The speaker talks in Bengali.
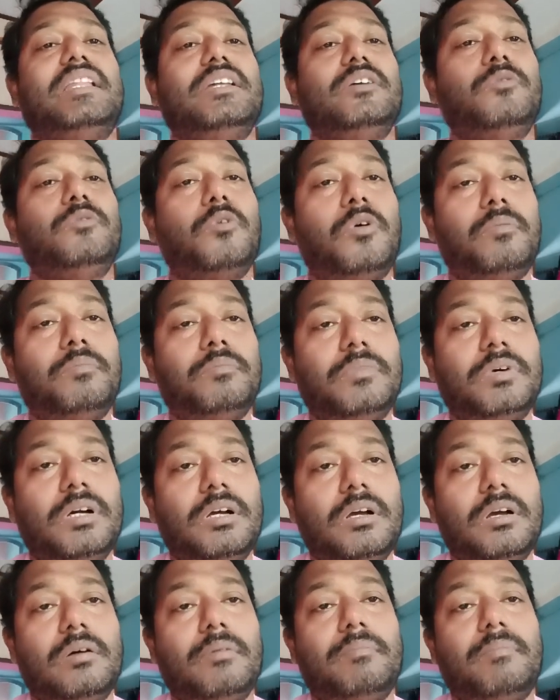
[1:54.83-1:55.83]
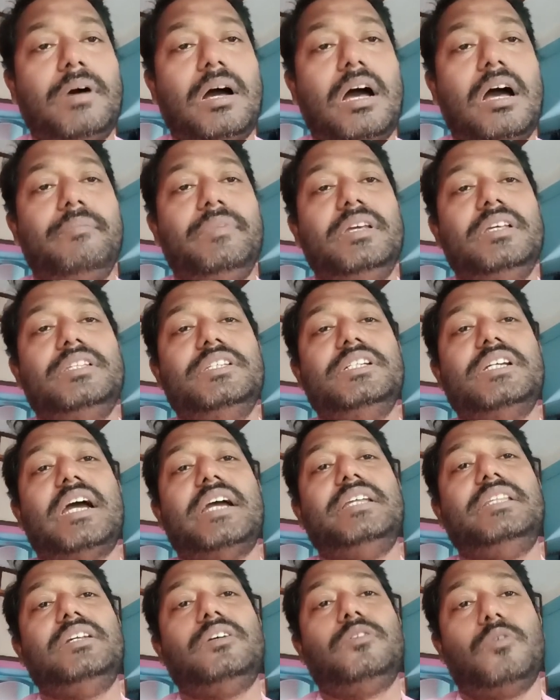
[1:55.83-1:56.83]
কম বা আমি জিআইতে
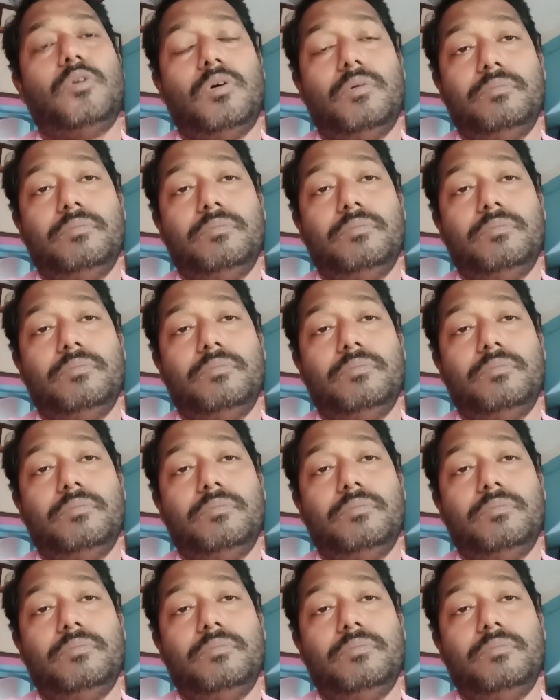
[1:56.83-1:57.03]
কম